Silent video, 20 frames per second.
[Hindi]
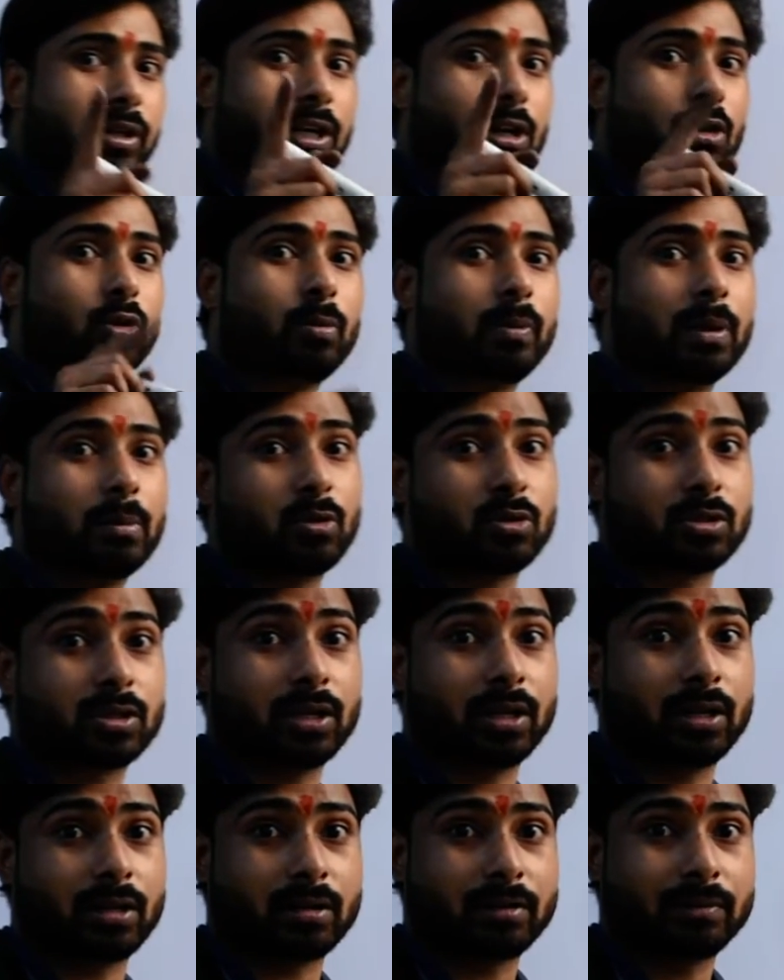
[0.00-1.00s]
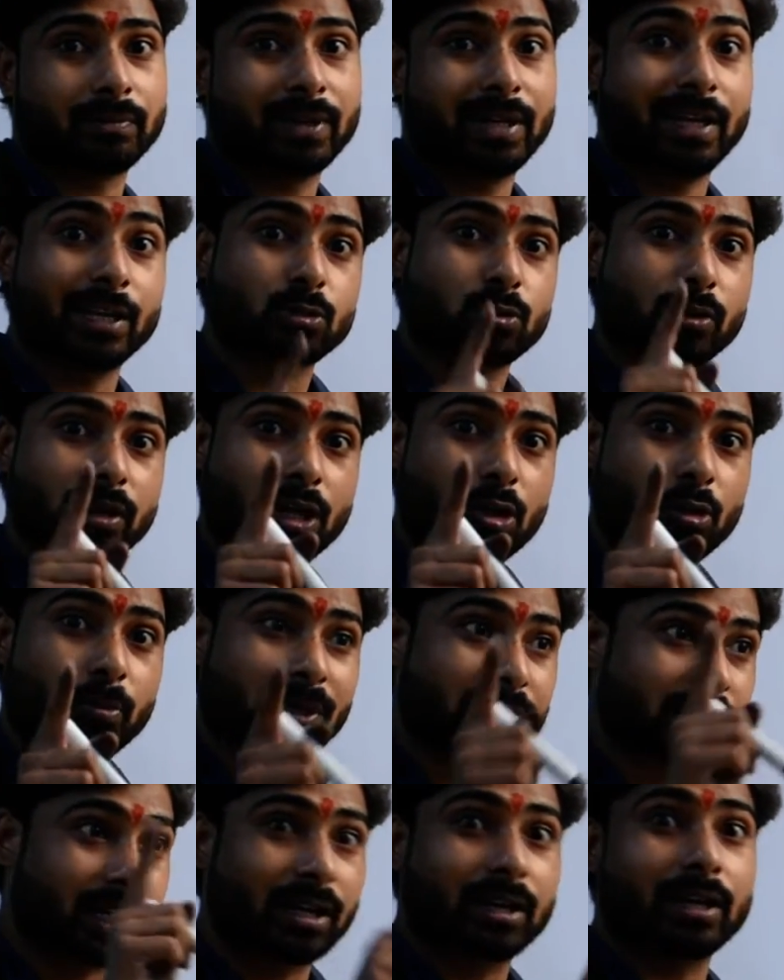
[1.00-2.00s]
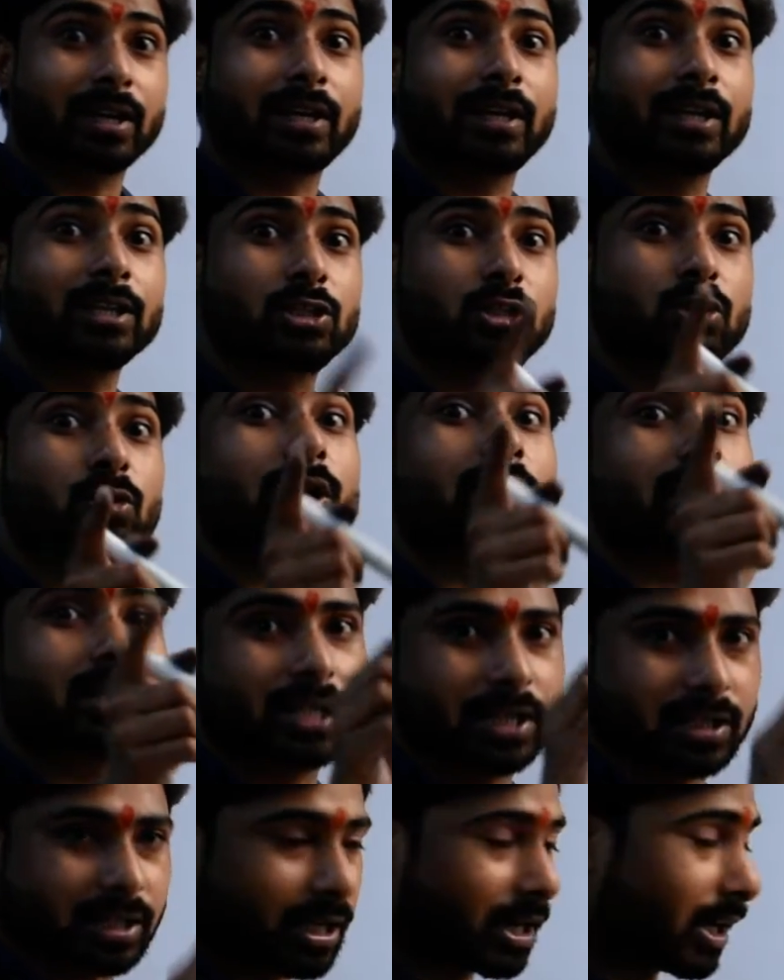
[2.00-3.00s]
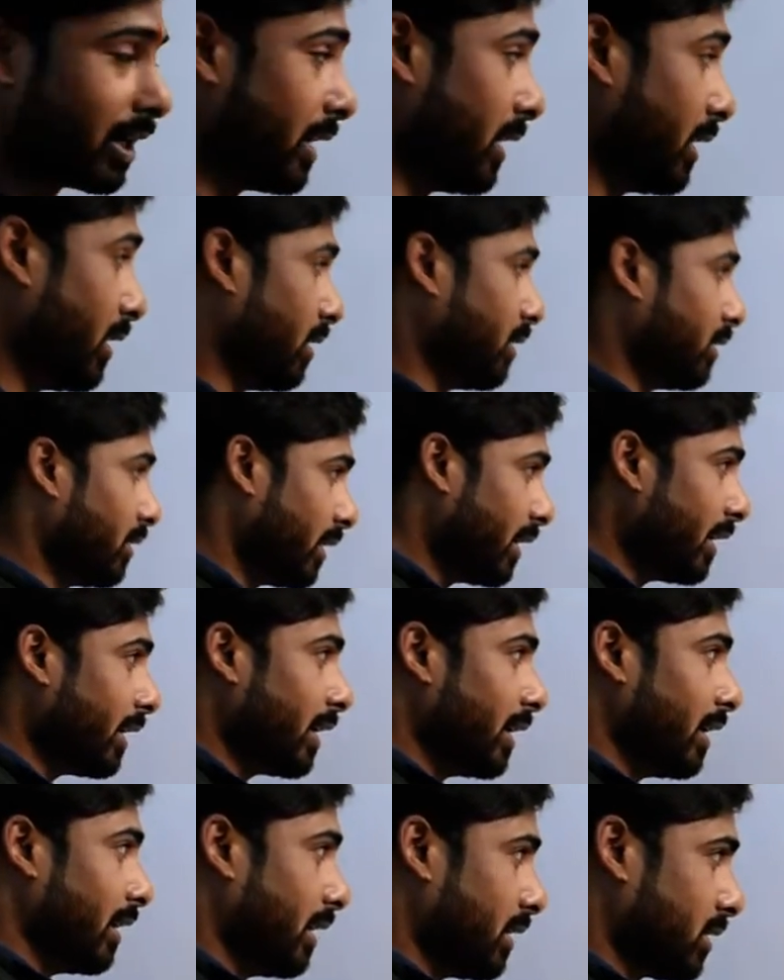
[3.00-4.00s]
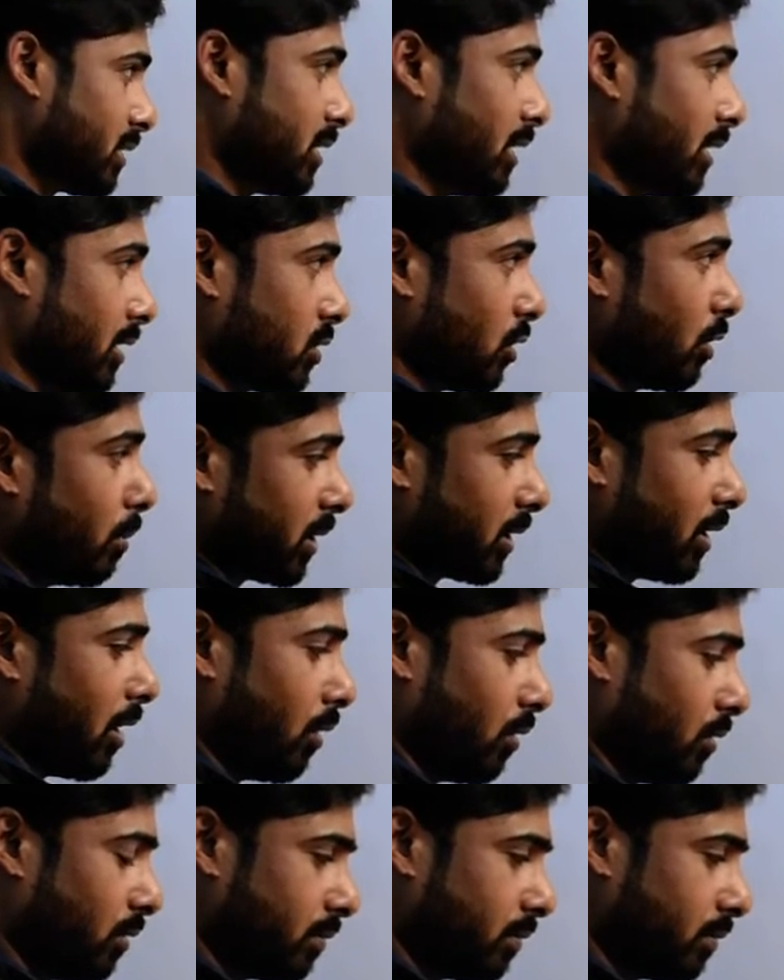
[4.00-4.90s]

ग्यारह रुपया पुरस्कार एक सौ ग्यारह रुपया जाकर के जियो का रिचार्ज करा लेना ठीक है अच्छा चलो बताओ